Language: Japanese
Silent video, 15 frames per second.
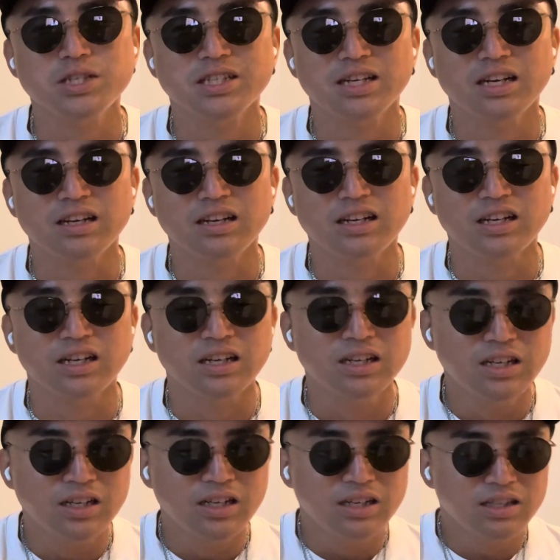いから。
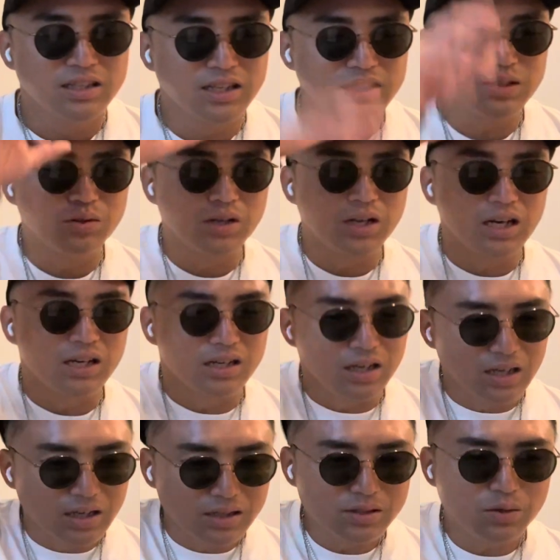だからそのなん
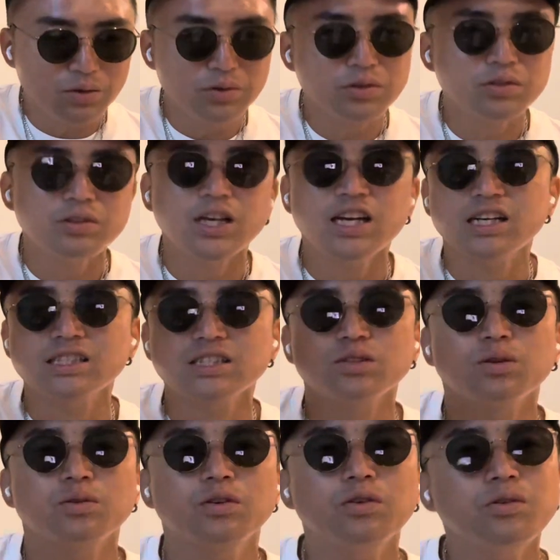かそういうなんかそ
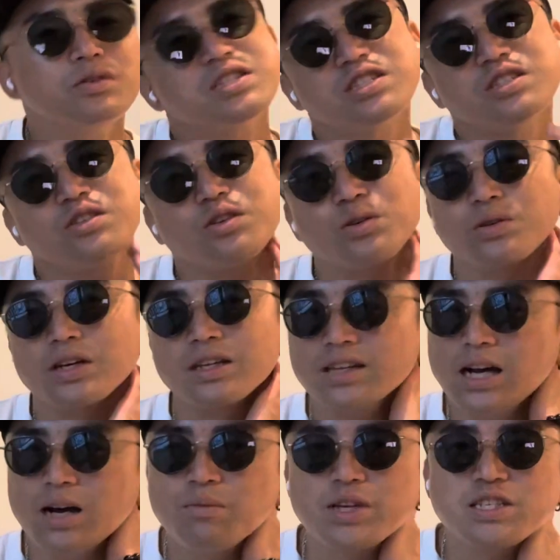のどうしようとか
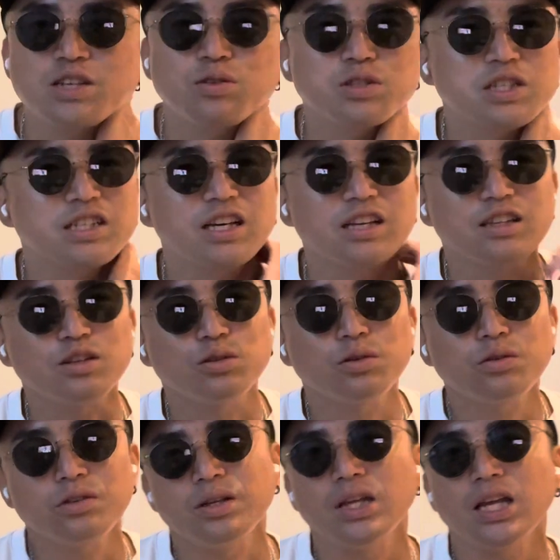勘弁してほしいなっていうとこ
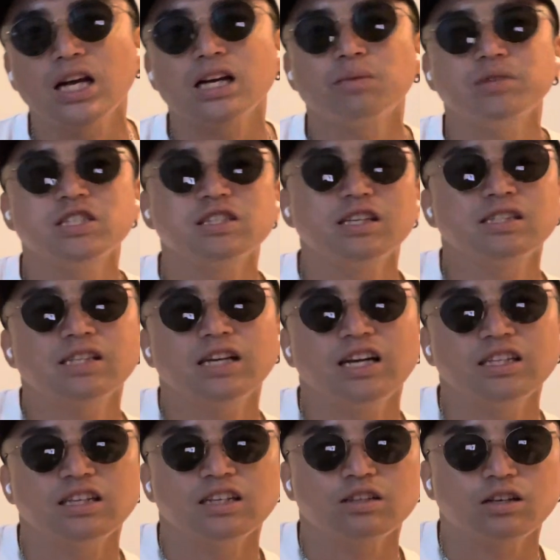ろになんか
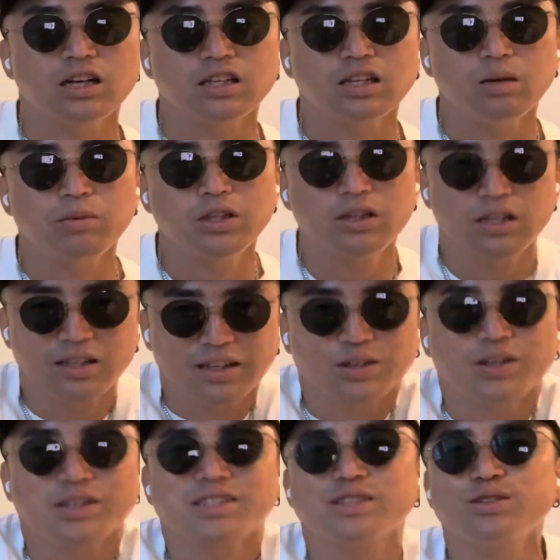ビジネスアイデアとかが眠ってたり
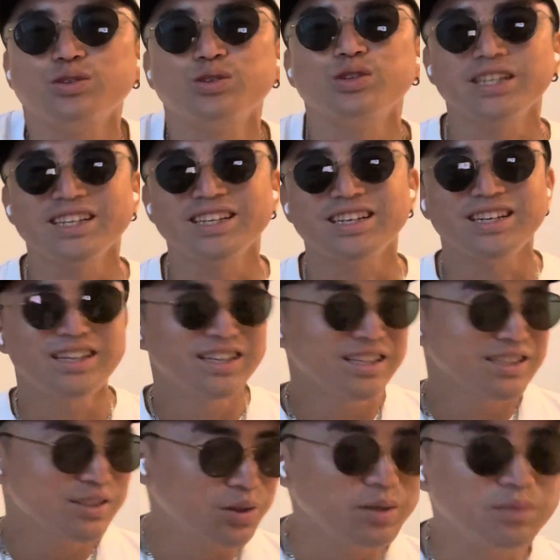とかするんで
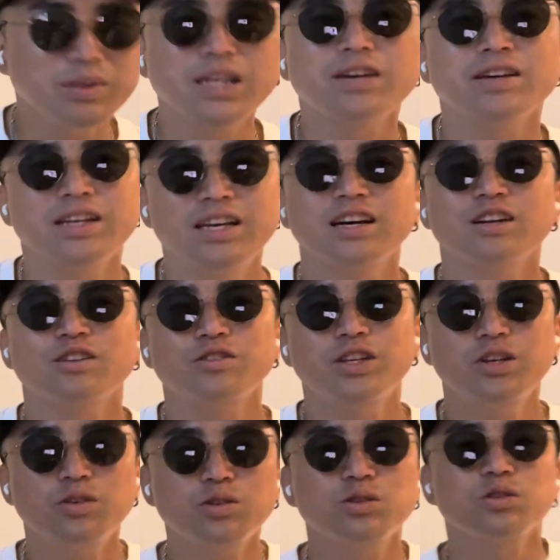そういう意味ではねあの日
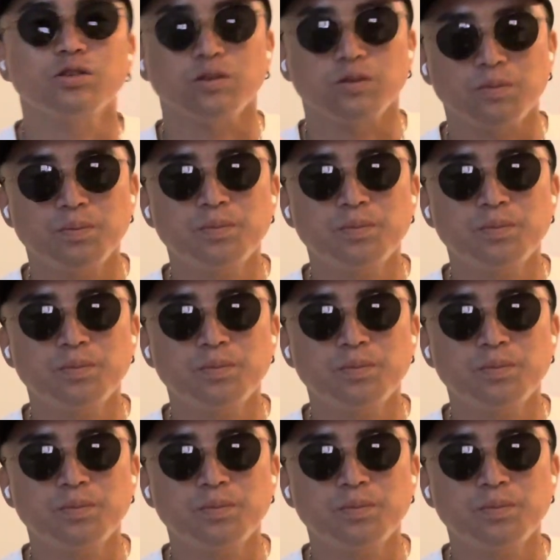本と